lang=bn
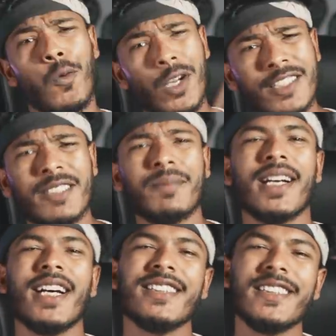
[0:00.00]
হোয়াটসঅ্যাপ
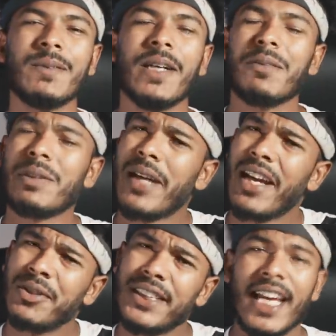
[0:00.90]
কাকা দিস ফারাবি
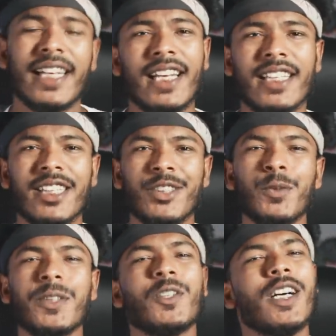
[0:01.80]
ব্যাক উইথ অ্যানাদার নিউ
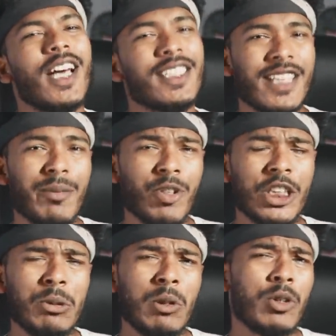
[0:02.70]
ভিডিও আর আজকে আমি
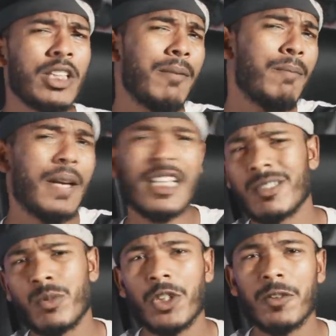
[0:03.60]
কথা বলবো দ্য বেস্ট
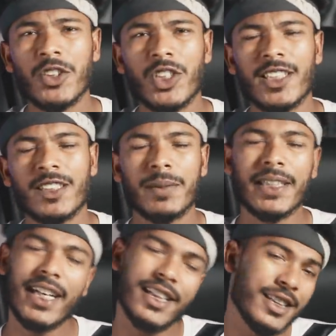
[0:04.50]
মোটিভেশনাল
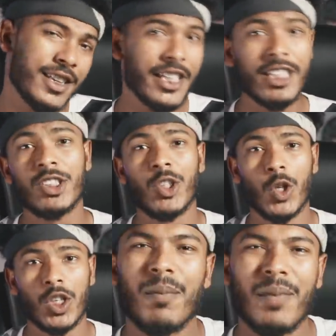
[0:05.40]
স্পিকার ইন টিকটক
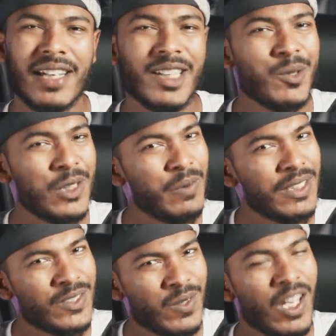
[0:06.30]
মানে
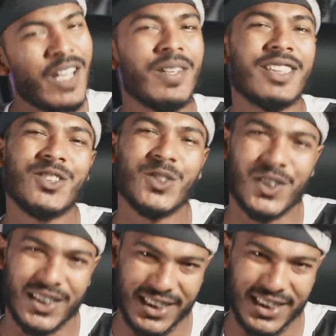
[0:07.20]
গরিবের সুলাইমান সুকন